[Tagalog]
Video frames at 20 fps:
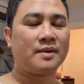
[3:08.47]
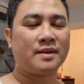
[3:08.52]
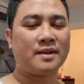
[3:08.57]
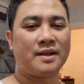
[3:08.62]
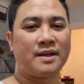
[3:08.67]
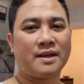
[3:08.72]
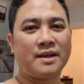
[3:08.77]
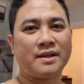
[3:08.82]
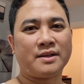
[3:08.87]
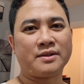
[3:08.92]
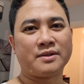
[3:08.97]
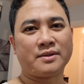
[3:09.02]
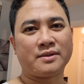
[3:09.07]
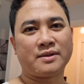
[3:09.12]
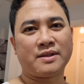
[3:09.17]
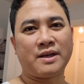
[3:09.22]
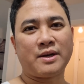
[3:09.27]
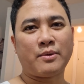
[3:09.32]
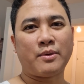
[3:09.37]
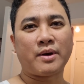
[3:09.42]
Then ang
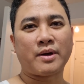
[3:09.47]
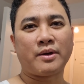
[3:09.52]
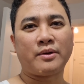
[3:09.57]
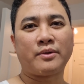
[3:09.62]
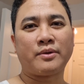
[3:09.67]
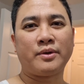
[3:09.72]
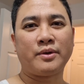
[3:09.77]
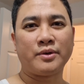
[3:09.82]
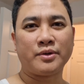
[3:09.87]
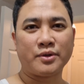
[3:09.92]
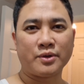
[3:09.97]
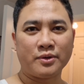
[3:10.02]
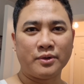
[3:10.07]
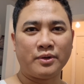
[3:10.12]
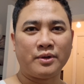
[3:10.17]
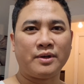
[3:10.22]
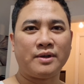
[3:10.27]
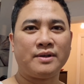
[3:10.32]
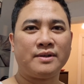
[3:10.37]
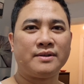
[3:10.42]
tinawagan ko yung
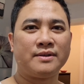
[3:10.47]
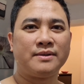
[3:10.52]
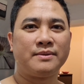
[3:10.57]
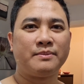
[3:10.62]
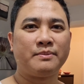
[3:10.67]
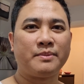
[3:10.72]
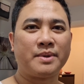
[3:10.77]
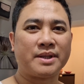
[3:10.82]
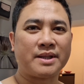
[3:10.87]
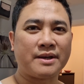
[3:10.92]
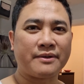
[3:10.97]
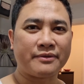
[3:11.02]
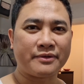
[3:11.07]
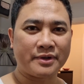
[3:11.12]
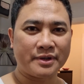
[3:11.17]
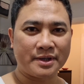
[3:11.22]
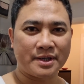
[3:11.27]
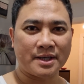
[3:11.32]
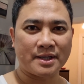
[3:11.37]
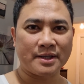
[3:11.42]
school. But
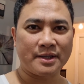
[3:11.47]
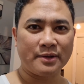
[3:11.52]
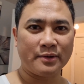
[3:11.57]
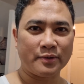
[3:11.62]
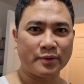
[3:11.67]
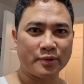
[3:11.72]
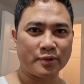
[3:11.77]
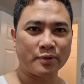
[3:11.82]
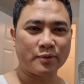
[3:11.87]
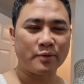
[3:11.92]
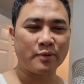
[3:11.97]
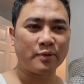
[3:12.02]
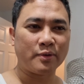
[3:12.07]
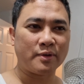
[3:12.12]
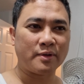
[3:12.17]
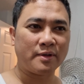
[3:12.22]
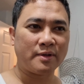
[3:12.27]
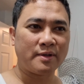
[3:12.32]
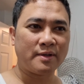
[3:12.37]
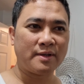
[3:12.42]
after that, yung school
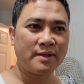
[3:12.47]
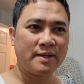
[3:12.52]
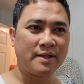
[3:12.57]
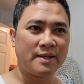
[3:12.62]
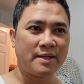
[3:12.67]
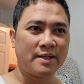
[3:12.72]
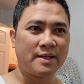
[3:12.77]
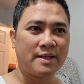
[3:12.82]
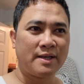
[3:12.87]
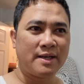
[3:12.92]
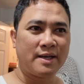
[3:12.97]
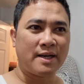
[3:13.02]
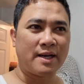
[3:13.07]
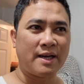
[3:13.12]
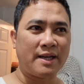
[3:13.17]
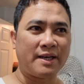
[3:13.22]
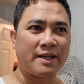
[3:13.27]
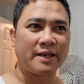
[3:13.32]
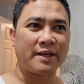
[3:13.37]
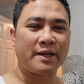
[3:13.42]

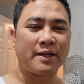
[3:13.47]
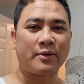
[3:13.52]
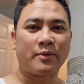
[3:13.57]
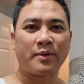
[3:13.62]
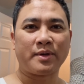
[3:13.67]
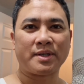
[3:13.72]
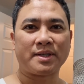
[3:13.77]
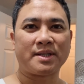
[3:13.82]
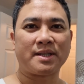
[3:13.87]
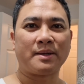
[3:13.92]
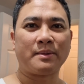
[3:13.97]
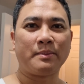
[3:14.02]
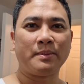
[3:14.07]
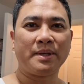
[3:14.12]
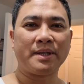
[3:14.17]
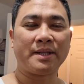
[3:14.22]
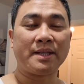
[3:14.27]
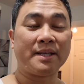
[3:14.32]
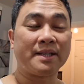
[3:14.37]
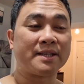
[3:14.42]
ay nag-request ng
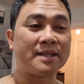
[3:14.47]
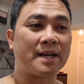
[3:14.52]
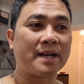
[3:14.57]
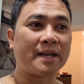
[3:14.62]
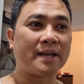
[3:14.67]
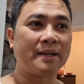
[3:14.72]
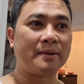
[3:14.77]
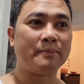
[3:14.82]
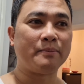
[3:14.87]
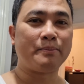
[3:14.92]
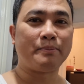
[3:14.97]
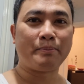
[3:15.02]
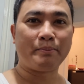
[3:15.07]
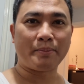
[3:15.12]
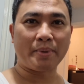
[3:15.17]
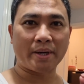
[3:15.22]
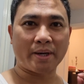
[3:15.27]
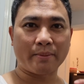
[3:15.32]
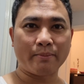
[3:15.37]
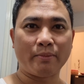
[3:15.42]
meeting sa akin
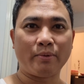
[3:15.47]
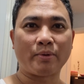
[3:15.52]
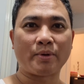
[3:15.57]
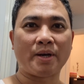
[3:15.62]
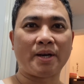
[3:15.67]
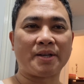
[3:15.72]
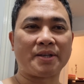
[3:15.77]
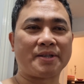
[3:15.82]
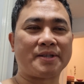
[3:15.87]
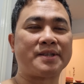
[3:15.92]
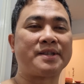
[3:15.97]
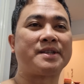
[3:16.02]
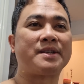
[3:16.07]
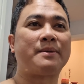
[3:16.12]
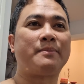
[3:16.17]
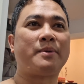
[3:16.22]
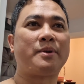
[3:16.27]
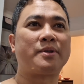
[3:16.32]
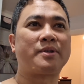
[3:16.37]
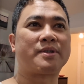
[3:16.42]
para bukas
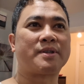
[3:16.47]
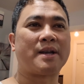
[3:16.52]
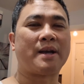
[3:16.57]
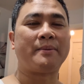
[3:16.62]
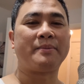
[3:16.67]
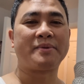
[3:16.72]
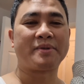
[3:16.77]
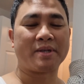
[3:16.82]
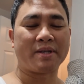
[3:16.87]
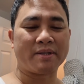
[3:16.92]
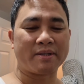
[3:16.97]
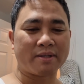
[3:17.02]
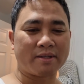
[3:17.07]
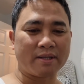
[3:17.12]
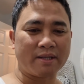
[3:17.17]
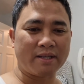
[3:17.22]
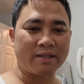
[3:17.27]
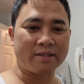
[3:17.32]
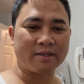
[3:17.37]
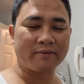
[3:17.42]
about sa absent
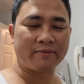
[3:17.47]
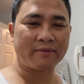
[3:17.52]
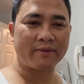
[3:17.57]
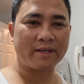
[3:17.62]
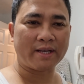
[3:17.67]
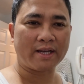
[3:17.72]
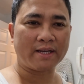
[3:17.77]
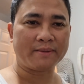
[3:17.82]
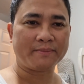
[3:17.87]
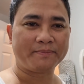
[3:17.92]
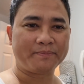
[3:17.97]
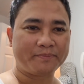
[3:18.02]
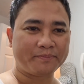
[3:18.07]
ni Sofia.